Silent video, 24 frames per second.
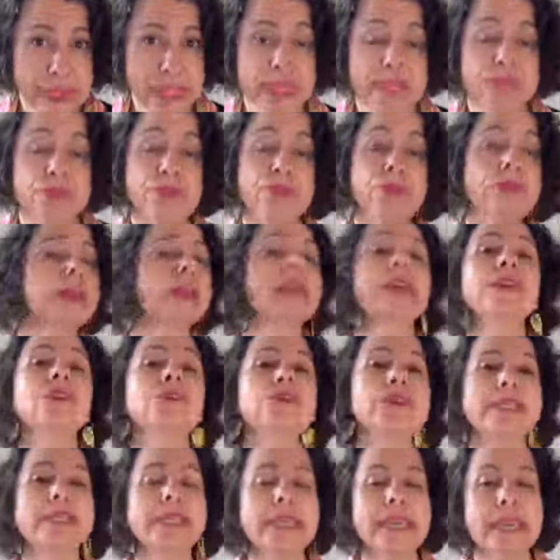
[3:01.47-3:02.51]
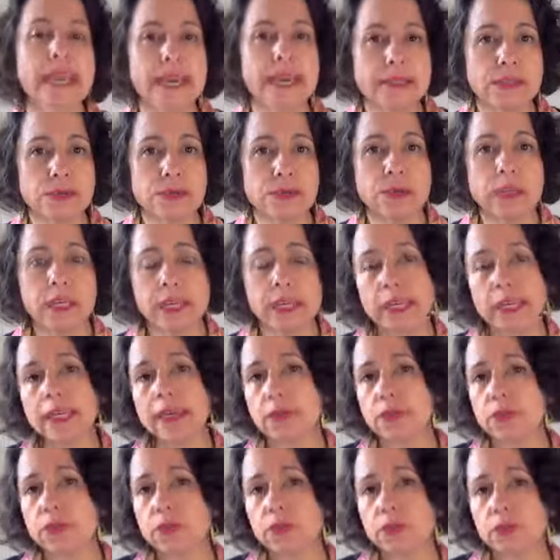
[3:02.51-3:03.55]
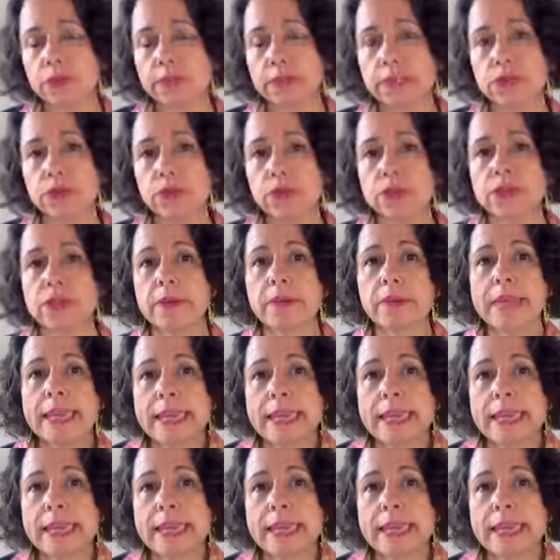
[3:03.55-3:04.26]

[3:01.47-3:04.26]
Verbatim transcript: qu'elles ont réussi à se guérir d'une candidose.